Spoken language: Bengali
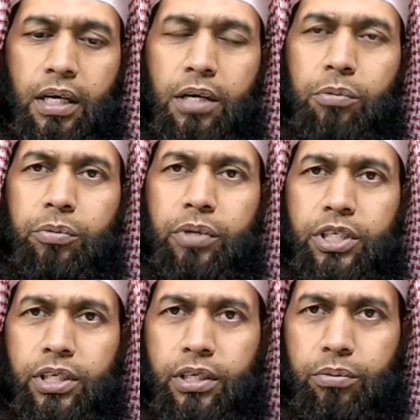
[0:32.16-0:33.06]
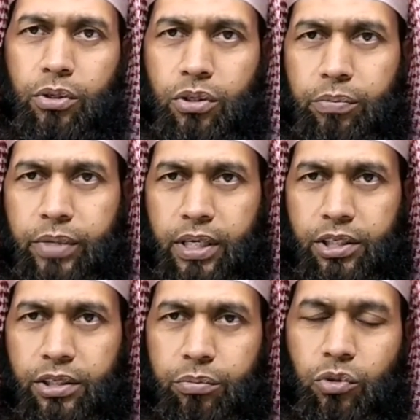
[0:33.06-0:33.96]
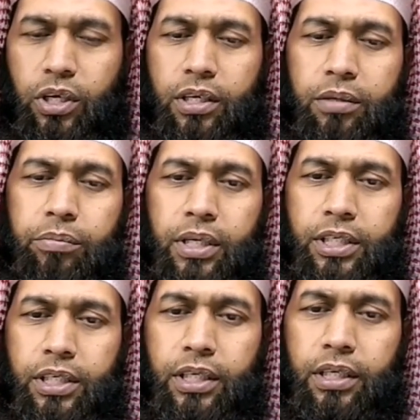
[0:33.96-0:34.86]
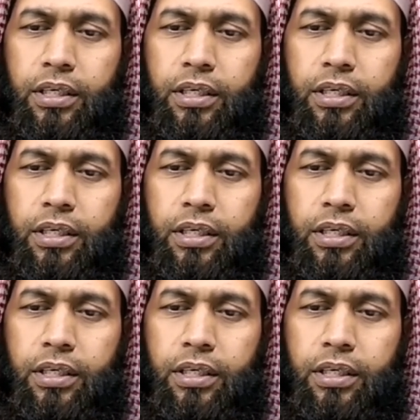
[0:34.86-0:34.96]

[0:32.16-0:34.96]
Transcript: আরবি মাসের প্রথম মাস মুহারম মাসে